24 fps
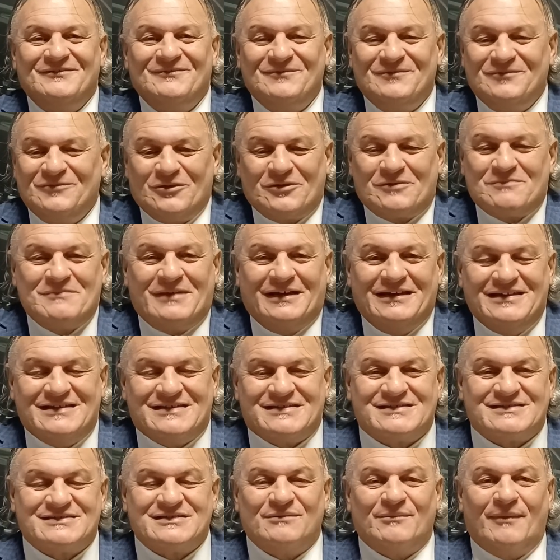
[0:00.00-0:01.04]

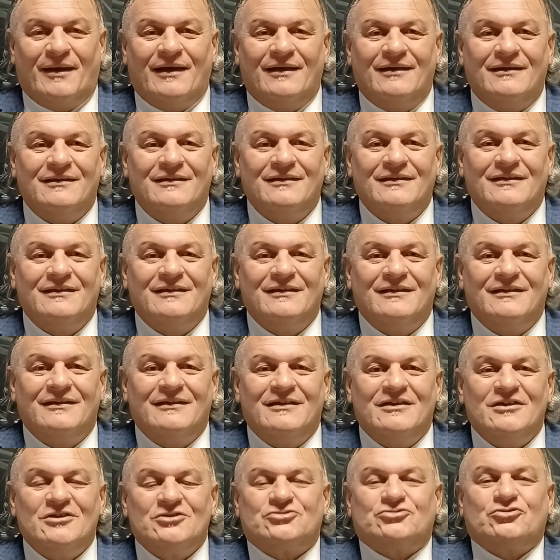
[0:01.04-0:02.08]
normalissima.
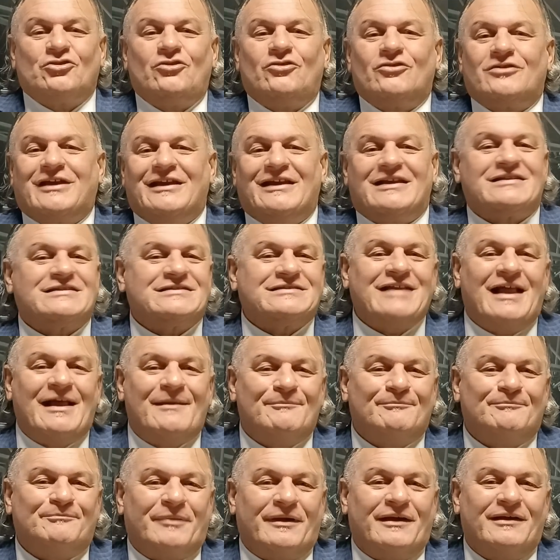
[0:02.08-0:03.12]
Solo che la
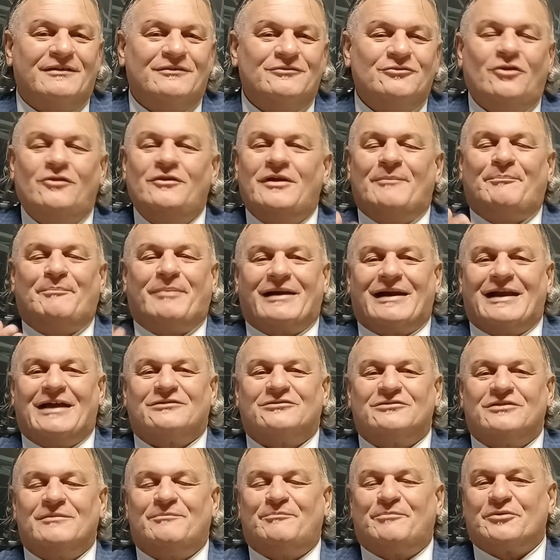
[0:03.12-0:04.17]
stampa non ha
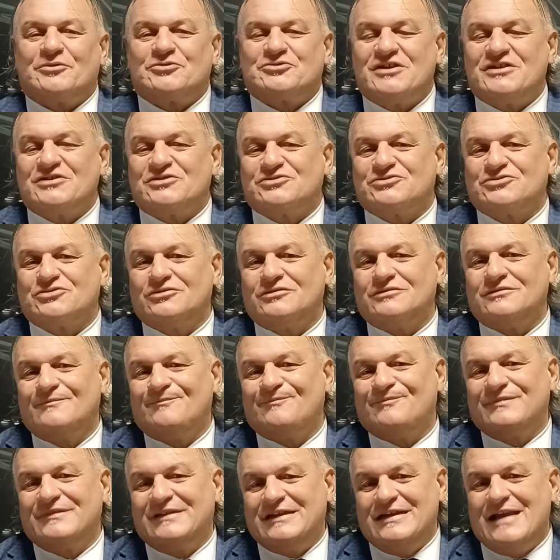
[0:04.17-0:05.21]
parlato del
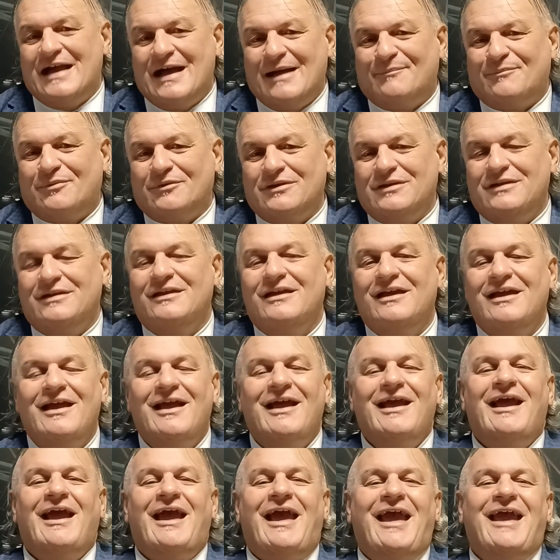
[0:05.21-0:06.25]
processo di Napoli
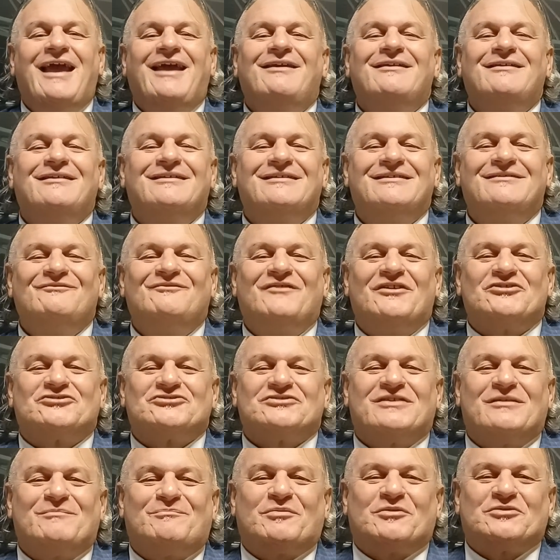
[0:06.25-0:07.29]
e
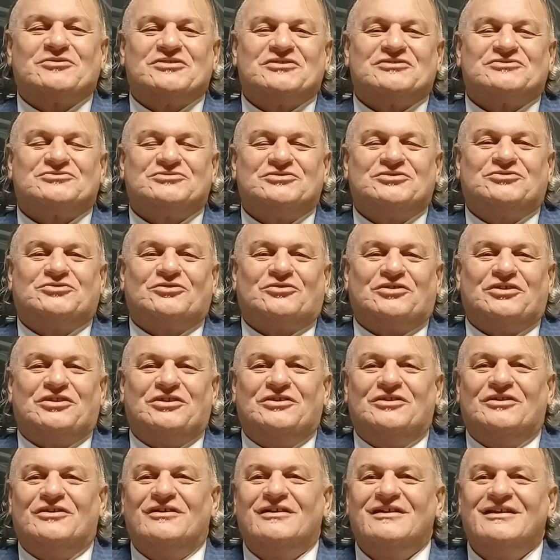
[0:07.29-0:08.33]
invece del processo di
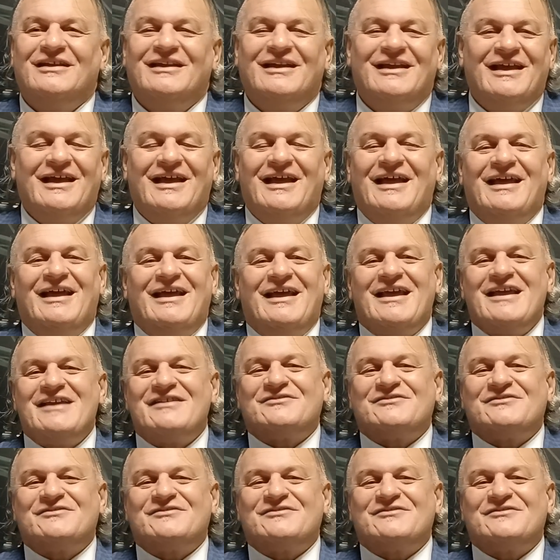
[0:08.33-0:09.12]
Torino è